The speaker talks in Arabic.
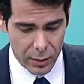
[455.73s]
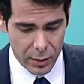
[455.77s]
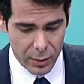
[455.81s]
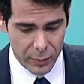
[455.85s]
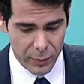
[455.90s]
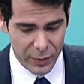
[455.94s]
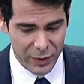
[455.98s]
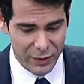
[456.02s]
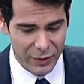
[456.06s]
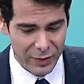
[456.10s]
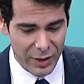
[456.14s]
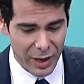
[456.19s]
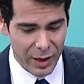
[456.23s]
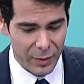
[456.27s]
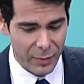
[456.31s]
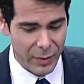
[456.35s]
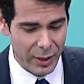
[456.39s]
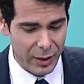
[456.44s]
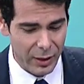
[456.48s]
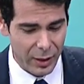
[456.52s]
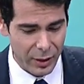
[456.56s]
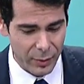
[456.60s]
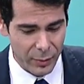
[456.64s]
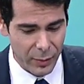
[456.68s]
آه،
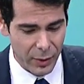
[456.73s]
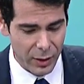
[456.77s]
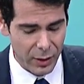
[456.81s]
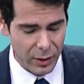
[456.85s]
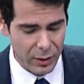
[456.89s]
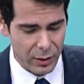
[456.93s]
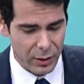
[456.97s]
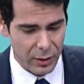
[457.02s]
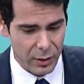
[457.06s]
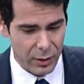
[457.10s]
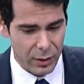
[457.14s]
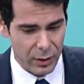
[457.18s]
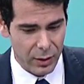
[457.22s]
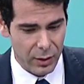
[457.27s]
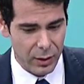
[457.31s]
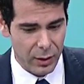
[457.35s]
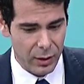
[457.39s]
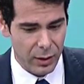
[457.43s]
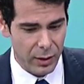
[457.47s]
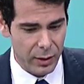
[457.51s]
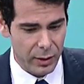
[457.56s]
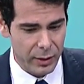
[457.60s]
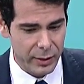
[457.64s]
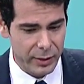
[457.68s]
بنستعمل
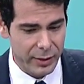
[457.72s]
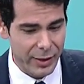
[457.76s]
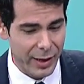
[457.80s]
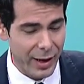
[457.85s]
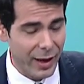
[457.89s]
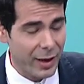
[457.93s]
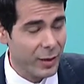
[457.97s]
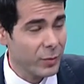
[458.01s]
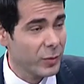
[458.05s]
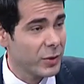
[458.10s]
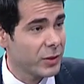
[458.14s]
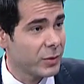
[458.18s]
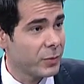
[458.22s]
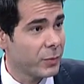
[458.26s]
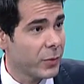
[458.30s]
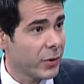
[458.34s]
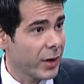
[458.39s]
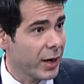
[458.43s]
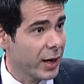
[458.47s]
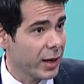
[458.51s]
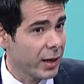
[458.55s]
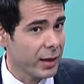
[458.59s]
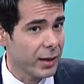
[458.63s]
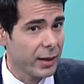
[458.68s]
عباره تايم از
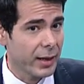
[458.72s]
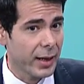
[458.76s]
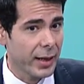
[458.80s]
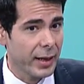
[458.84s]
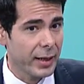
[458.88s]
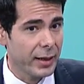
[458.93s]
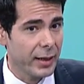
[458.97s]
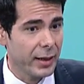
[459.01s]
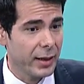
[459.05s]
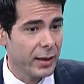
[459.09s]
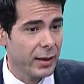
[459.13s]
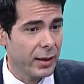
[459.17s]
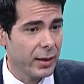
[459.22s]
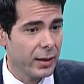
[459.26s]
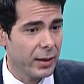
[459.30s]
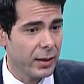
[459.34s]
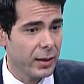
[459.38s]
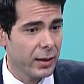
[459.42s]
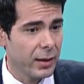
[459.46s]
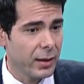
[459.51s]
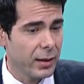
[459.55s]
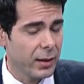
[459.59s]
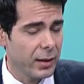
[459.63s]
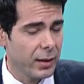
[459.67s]
برين يعني الـ
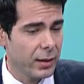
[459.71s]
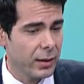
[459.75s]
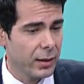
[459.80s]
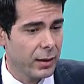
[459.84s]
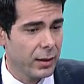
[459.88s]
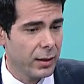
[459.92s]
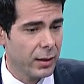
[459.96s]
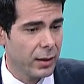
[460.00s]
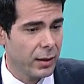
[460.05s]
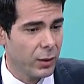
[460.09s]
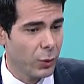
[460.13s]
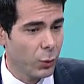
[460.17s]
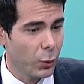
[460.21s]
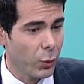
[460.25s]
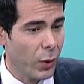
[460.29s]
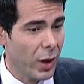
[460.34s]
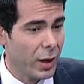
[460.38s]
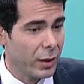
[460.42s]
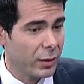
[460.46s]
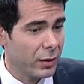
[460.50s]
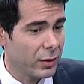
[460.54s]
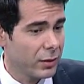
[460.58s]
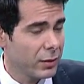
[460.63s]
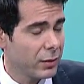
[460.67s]
الـ
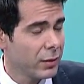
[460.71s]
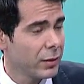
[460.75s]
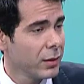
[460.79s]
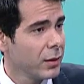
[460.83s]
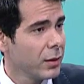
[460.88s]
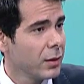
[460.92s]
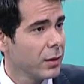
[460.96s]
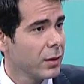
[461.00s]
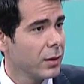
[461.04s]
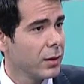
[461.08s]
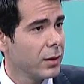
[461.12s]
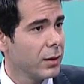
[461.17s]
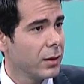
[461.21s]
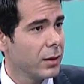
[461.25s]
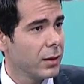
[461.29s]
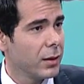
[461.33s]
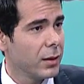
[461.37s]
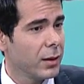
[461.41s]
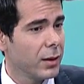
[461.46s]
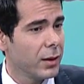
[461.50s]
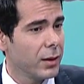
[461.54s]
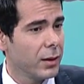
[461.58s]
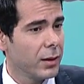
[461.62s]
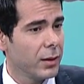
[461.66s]
الوقت
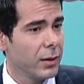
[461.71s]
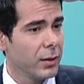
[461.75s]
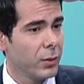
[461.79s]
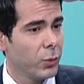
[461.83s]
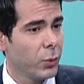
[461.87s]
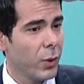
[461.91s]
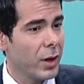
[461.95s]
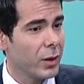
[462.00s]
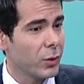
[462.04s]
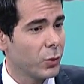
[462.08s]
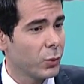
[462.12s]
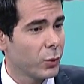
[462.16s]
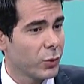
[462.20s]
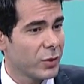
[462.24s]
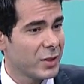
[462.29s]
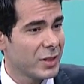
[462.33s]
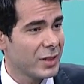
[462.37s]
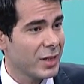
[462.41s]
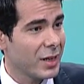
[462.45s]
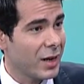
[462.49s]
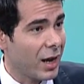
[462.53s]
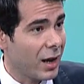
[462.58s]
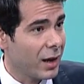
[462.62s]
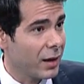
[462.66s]
الـ الوقت
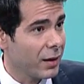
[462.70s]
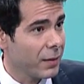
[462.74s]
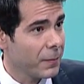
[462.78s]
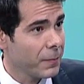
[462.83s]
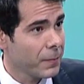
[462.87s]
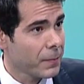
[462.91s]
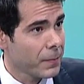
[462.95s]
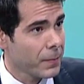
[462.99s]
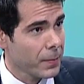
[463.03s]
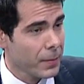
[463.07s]
والسرعه